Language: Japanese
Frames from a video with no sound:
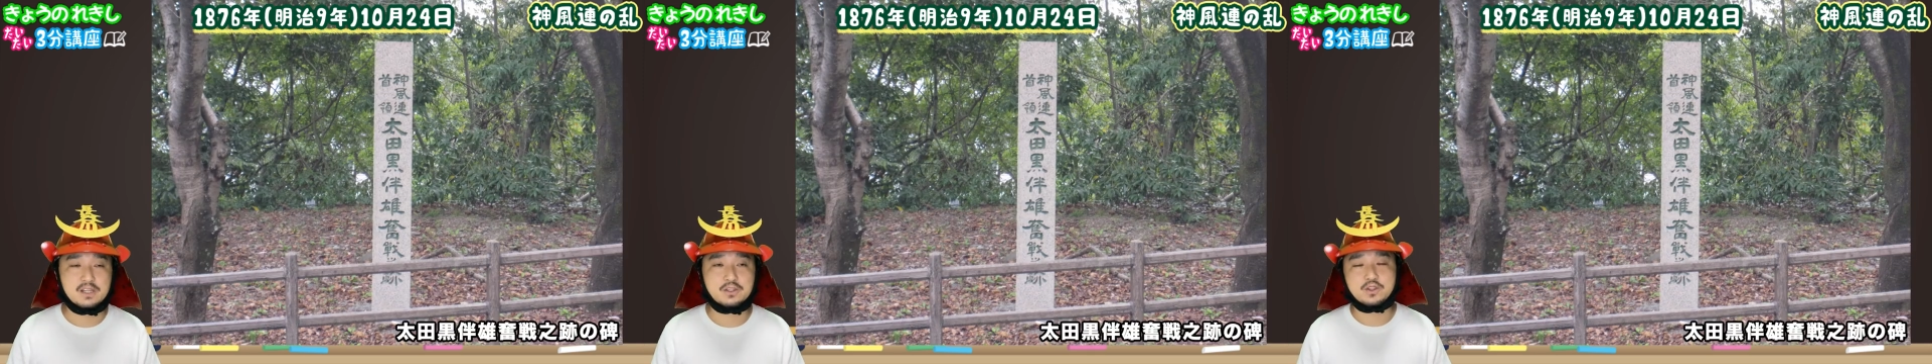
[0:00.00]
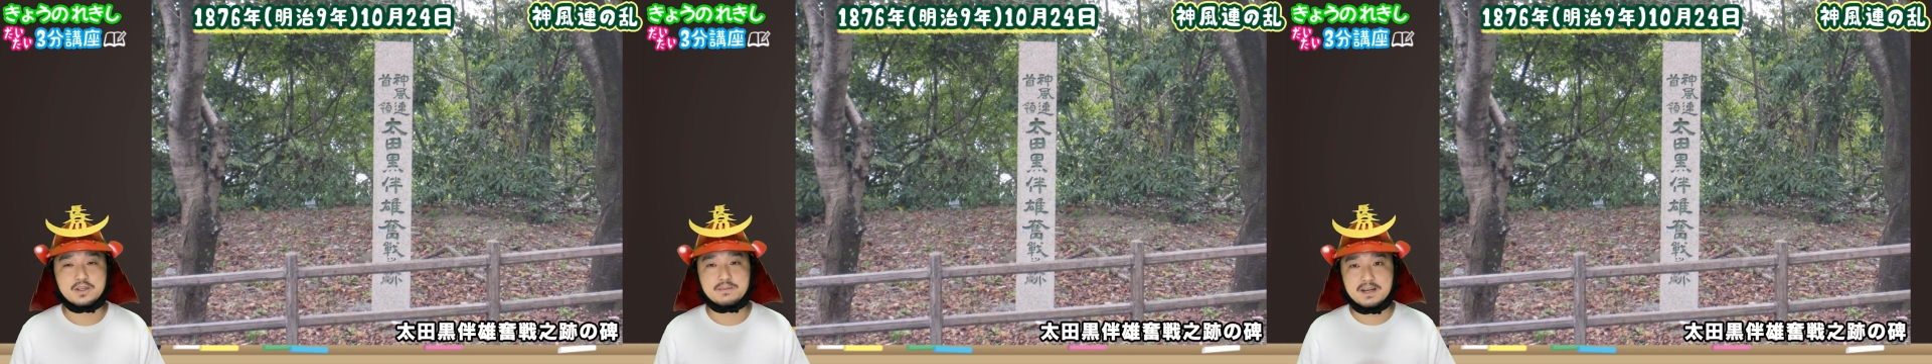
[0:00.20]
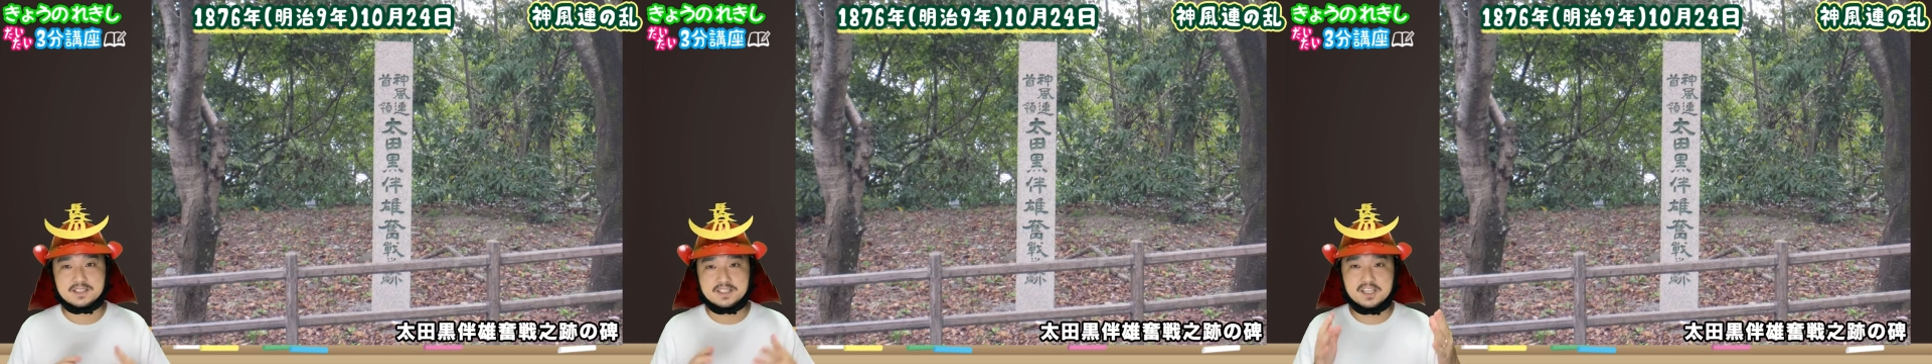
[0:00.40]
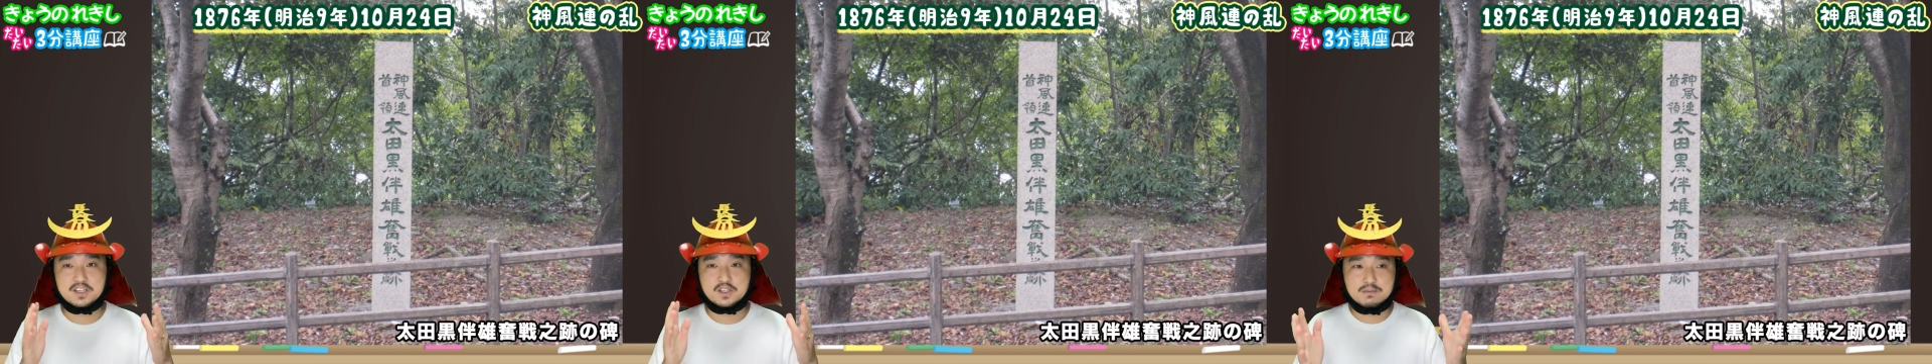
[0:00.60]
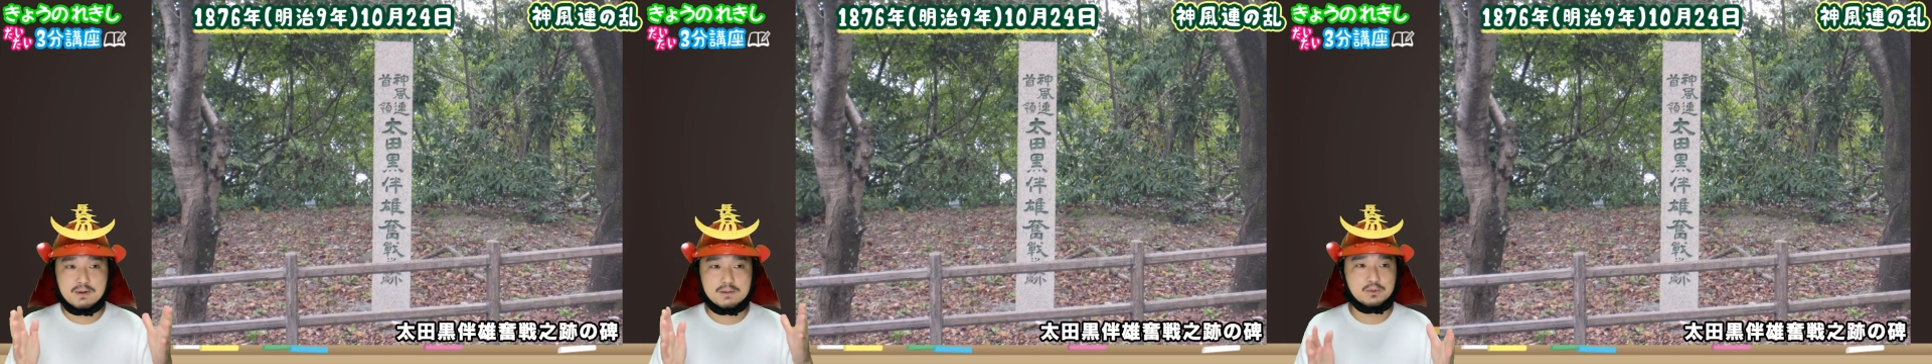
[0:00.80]
なのでまあぜひ
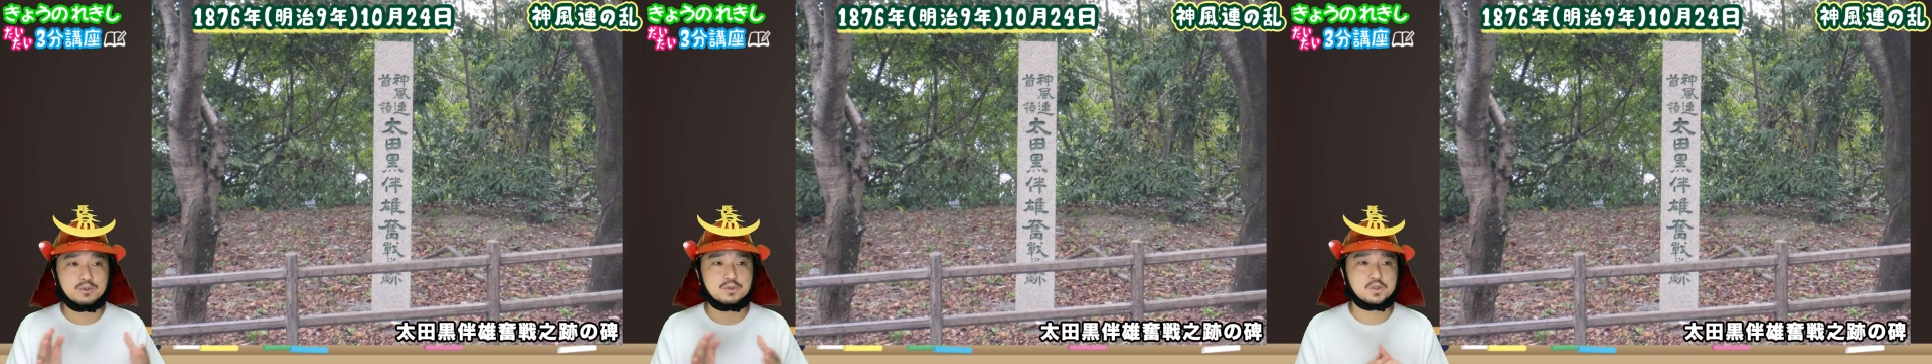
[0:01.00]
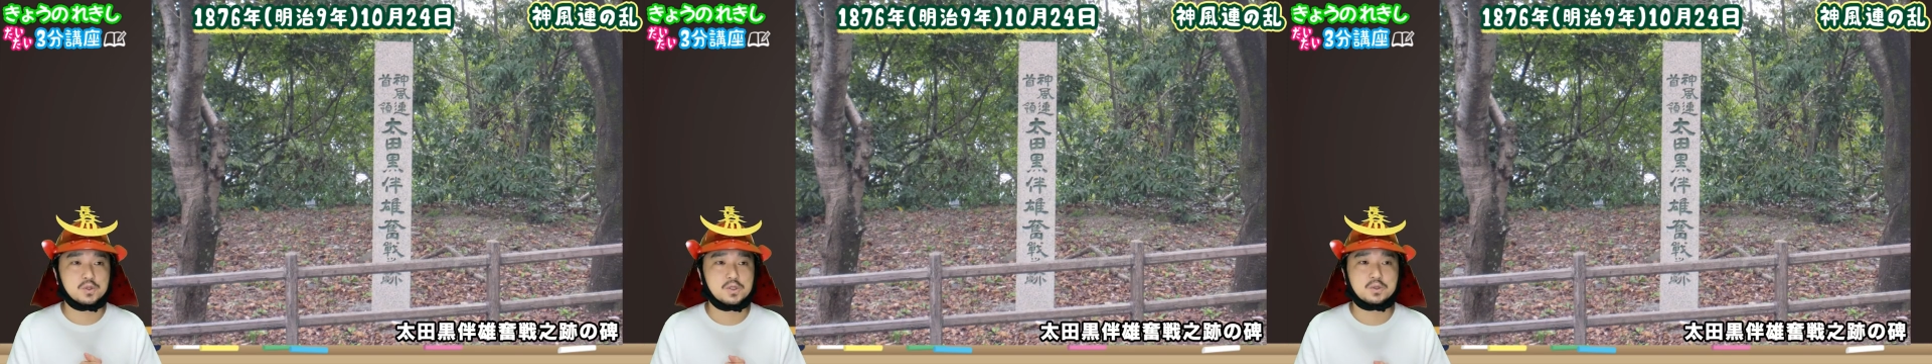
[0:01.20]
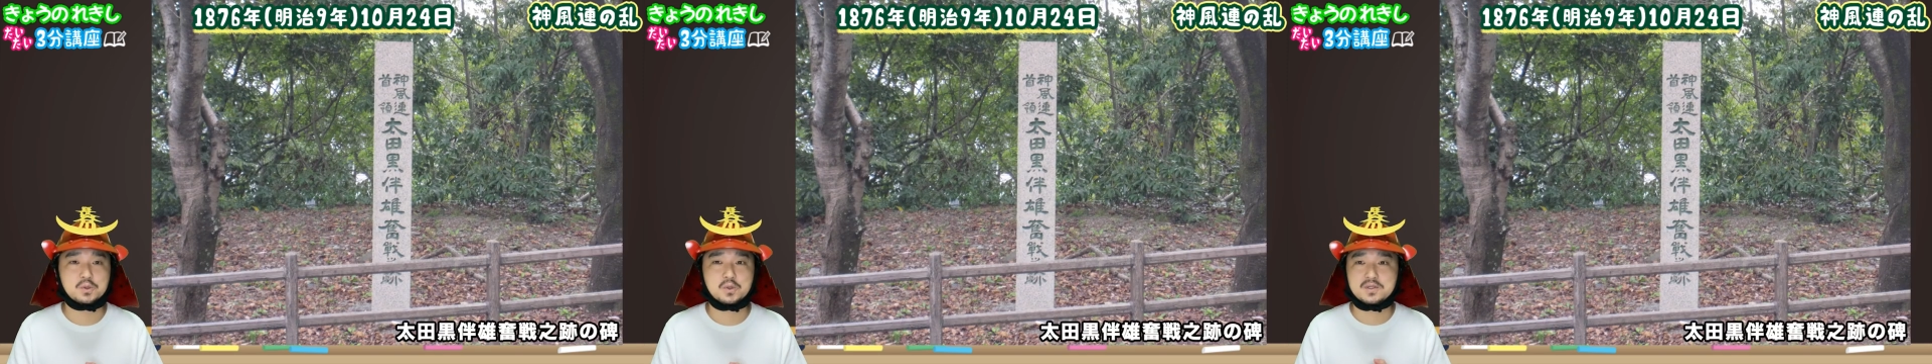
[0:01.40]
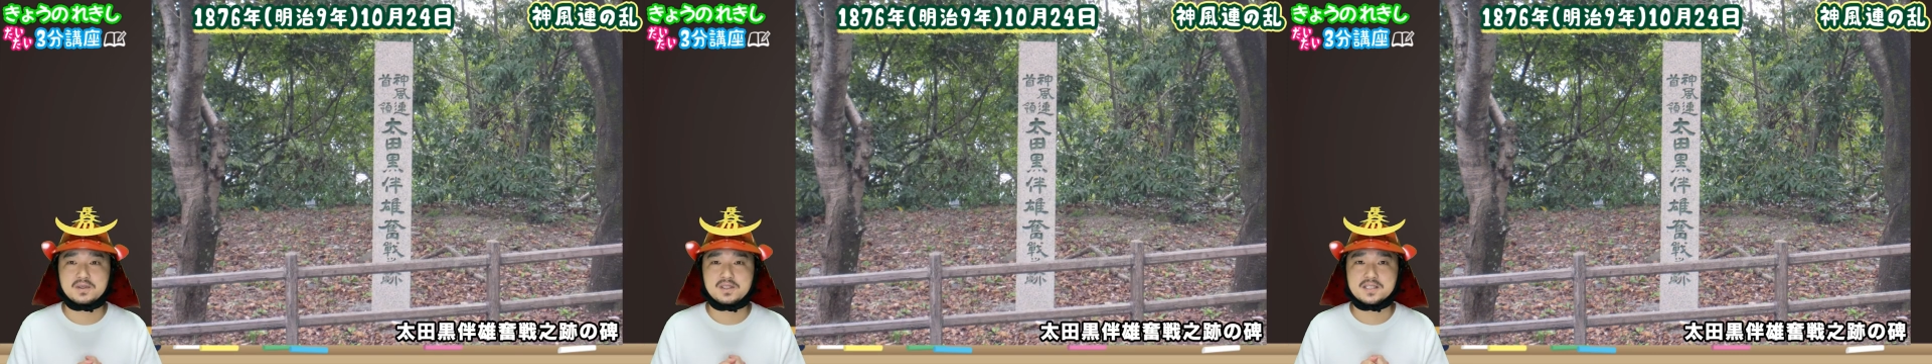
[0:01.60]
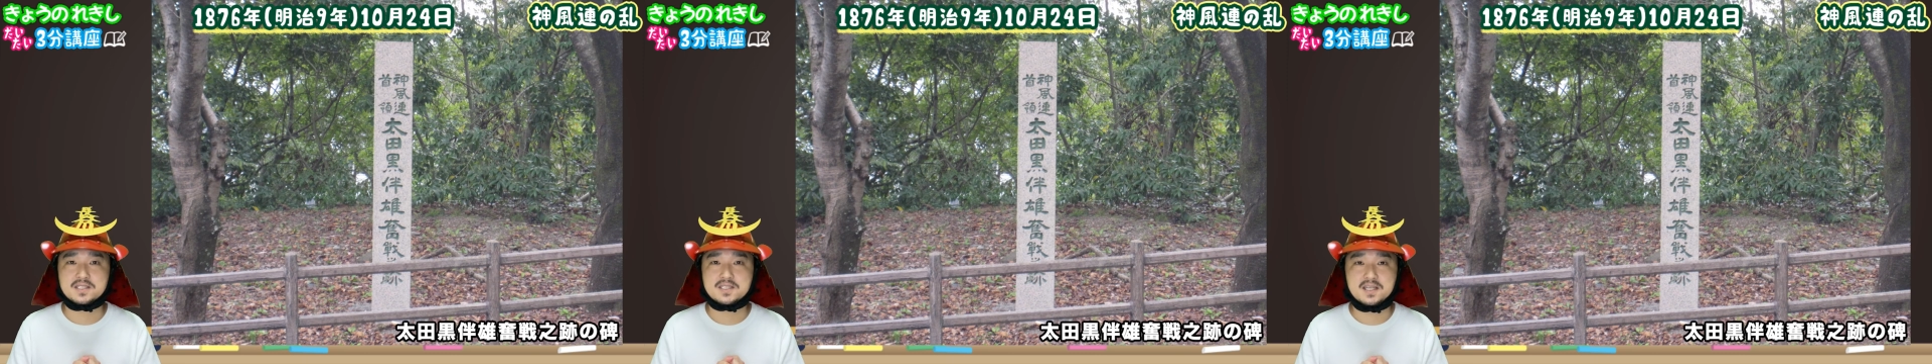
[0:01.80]
熊本城行くときは
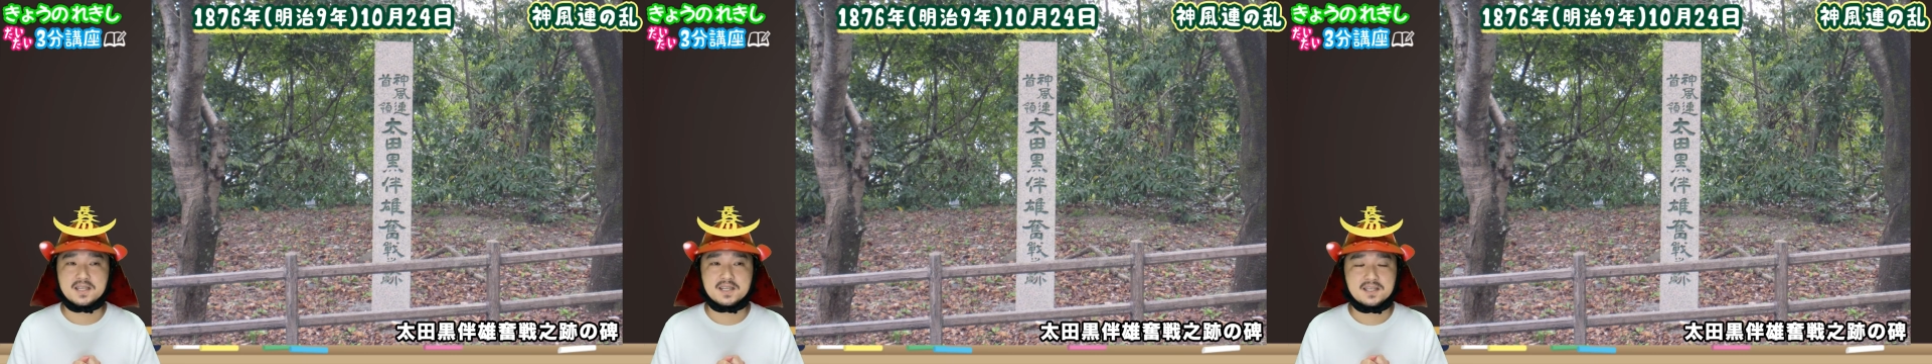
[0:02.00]
ですね、